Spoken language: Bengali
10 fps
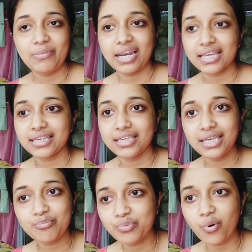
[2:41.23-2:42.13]
মানে
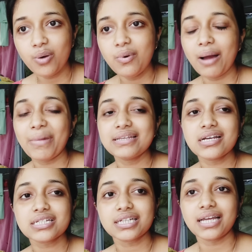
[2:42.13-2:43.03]
কি বলবো আমার
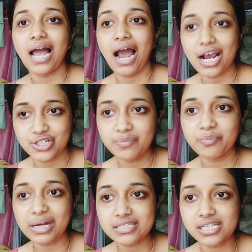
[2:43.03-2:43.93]
জাস্ট হাসি
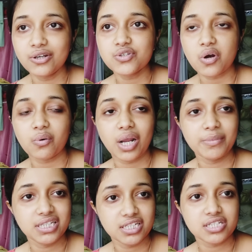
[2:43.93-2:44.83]
পাচ্ছিল যখন
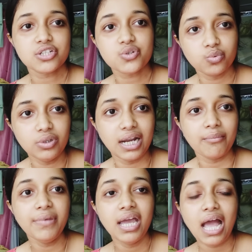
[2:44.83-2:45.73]
আমি জিনিসটা
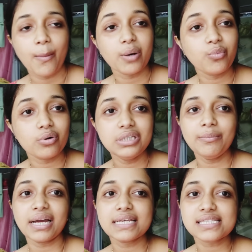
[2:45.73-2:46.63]
শুনলাম আমার বৌদি
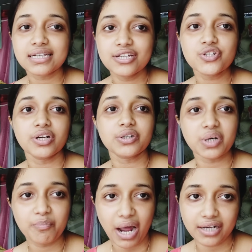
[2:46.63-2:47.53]
আমাকে স্ক্রিনশট
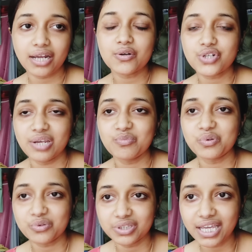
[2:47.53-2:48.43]
করে পাঠালো সেই
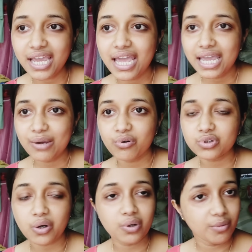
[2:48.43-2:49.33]
মুহূর্তে এবং
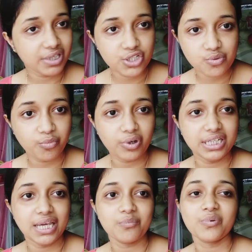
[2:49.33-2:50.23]
তখন আমি কিছু
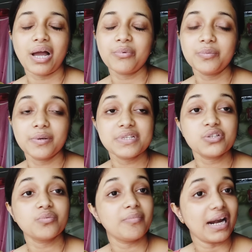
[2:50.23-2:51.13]
বলিনি আমি ভেবেছি
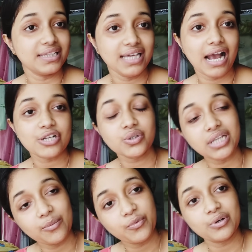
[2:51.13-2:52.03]
তুমি বাড়িতে আসো
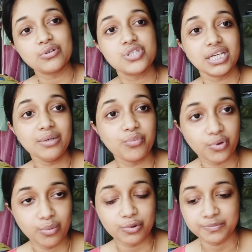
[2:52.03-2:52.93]
তারপরে হচ্ছে কি
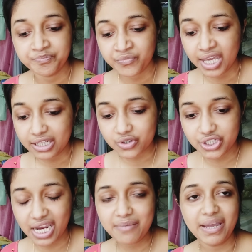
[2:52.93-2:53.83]
বলবো তো
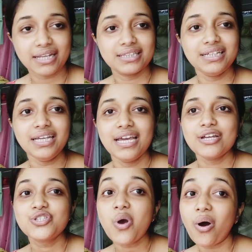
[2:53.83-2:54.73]
সেই ব্যক্তি
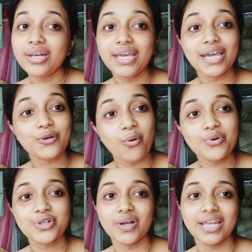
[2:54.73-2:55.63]
ছলে
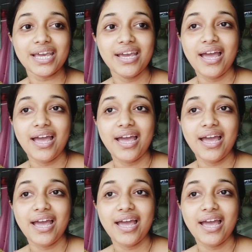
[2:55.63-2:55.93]
কৌশলে